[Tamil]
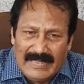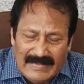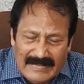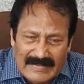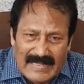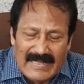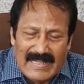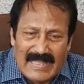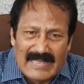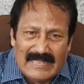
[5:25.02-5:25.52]

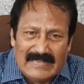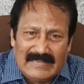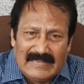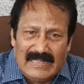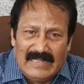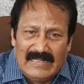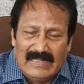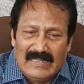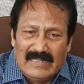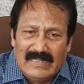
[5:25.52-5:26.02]
இந்த
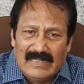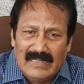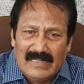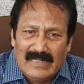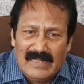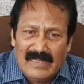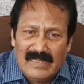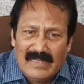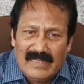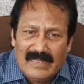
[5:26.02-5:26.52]
நேரத்தில்
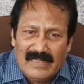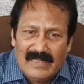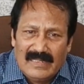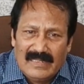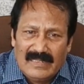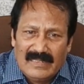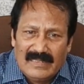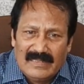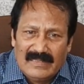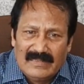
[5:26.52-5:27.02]

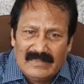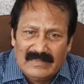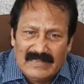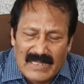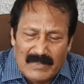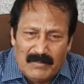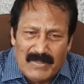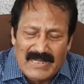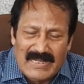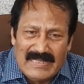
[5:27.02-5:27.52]

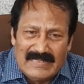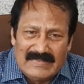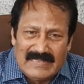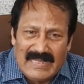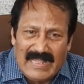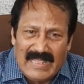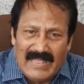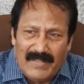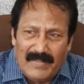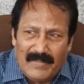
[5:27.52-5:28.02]

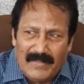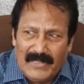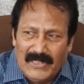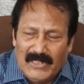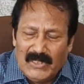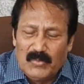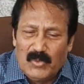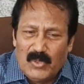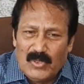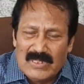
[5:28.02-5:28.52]
நண்பரிடத்தில்
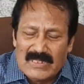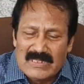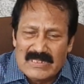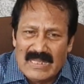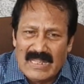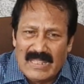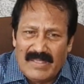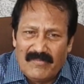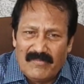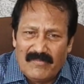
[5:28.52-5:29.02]
இதுபோன்ற
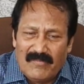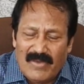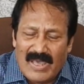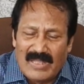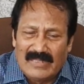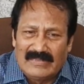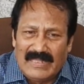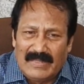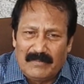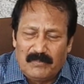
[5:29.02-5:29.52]
சில
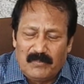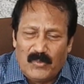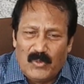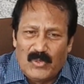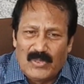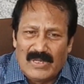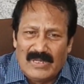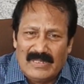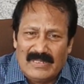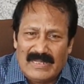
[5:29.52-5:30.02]
வார்த்தை
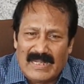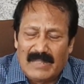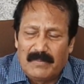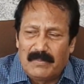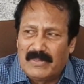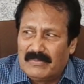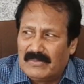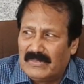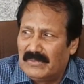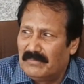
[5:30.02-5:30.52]
போர்கள்
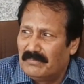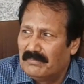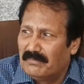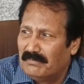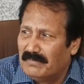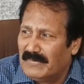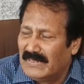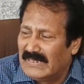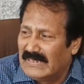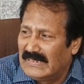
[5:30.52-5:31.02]
நடைபெறுவது
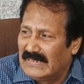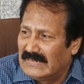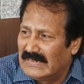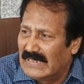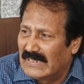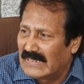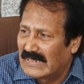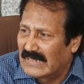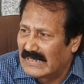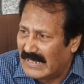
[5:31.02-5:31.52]

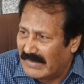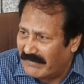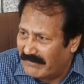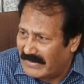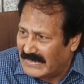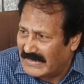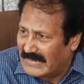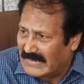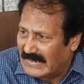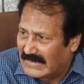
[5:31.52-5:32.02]
மிகுந்த
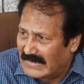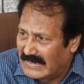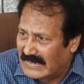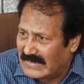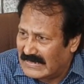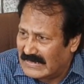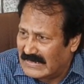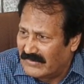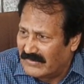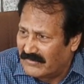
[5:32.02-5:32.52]
கவலை
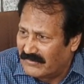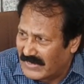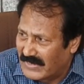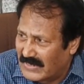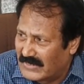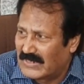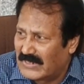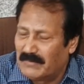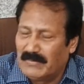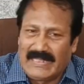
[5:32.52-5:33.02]
அளிக்கிறது
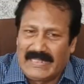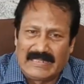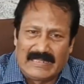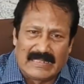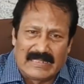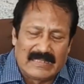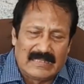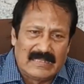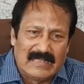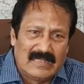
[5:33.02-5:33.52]
வருத்தம்
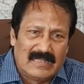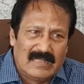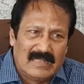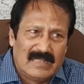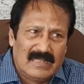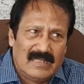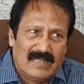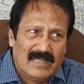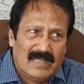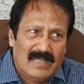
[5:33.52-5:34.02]
அளிக்கிறது
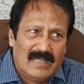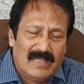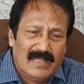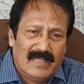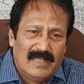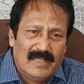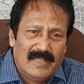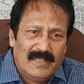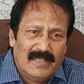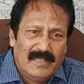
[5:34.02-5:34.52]

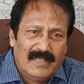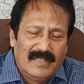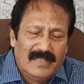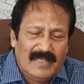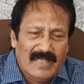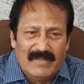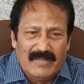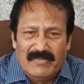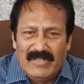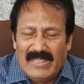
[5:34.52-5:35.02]

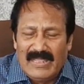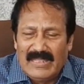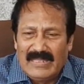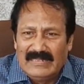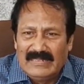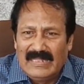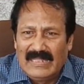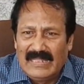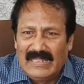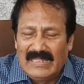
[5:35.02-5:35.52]
எனவே
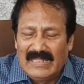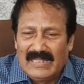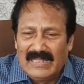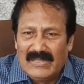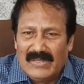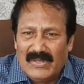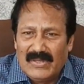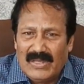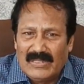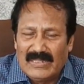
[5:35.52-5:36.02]
இது
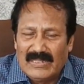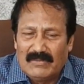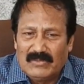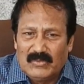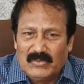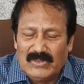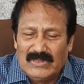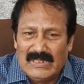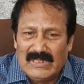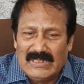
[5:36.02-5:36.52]

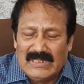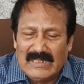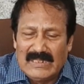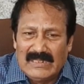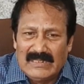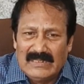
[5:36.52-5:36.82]
அதாவது வந்து